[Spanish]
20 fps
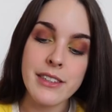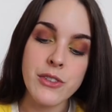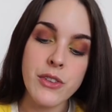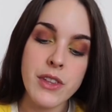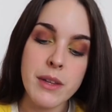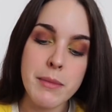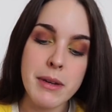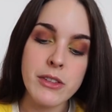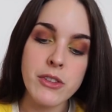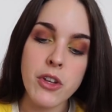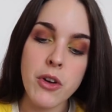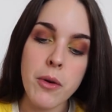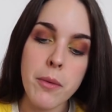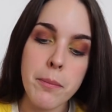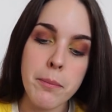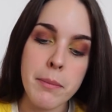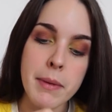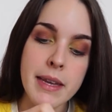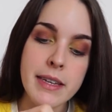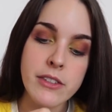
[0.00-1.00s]
es donde meto
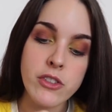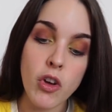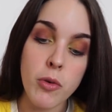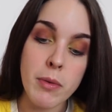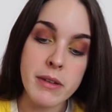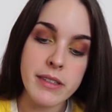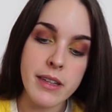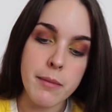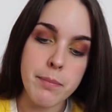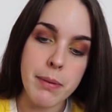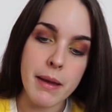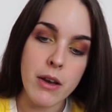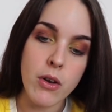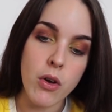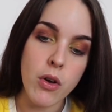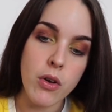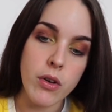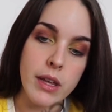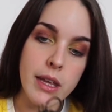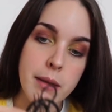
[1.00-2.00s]
mis gomas del
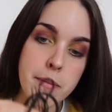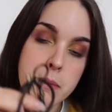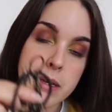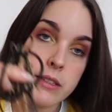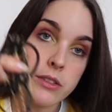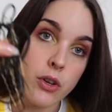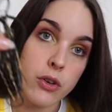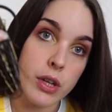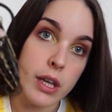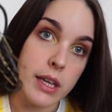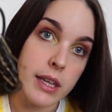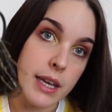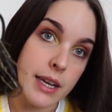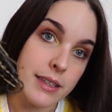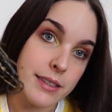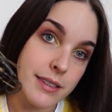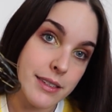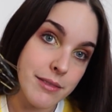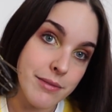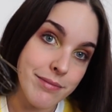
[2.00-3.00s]
pelo y mis
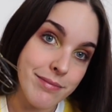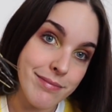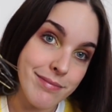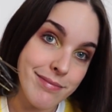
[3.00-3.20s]
horquillas.